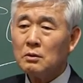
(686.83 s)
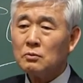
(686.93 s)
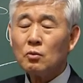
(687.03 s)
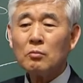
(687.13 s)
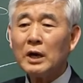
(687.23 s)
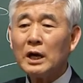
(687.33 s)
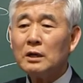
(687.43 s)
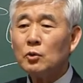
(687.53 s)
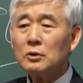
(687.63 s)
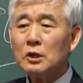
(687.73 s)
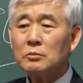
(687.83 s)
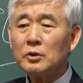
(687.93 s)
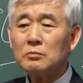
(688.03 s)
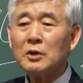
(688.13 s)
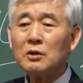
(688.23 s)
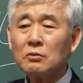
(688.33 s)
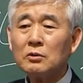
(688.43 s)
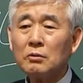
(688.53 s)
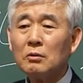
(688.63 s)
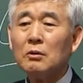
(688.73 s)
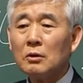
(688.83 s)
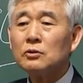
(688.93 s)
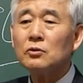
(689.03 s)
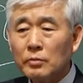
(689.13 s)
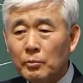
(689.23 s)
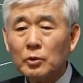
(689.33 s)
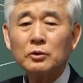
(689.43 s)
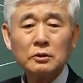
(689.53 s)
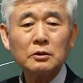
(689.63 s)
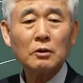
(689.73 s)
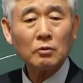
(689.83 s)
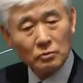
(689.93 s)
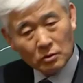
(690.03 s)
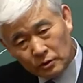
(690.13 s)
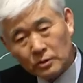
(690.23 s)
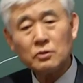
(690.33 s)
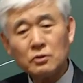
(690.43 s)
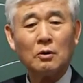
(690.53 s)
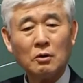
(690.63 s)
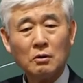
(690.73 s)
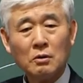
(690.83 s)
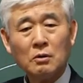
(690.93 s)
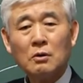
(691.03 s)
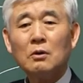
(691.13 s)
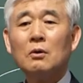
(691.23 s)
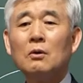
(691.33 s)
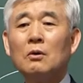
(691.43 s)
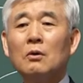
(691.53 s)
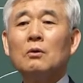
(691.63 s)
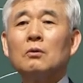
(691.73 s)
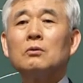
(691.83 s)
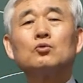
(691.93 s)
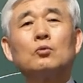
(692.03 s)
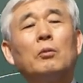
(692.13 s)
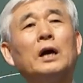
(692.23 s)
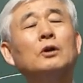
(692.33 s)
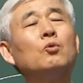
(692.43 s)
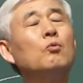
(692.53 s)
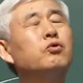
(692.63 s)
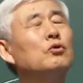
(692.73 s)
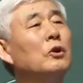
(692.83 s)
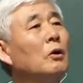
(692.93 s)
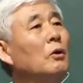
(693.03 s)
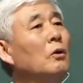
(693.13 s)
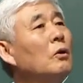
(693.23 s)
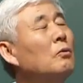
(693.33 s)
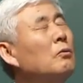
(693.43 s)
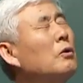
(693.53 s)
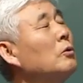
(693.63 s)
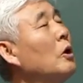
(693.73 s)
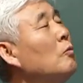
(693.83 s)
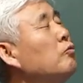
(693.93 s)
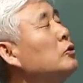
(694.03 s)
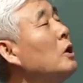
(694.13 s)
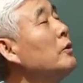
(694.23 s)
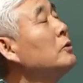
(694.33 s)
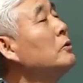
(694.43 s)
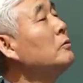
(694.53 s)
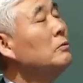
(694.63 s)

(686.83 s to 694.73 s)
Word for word: 돈을 많이 못 들이지만 10만 원이라도 치료비 버텨 쓰세요 하고 들을 수 있죠? 그런데 마이 동풍이야 그거하고 나하고 무슨 상관 있어요?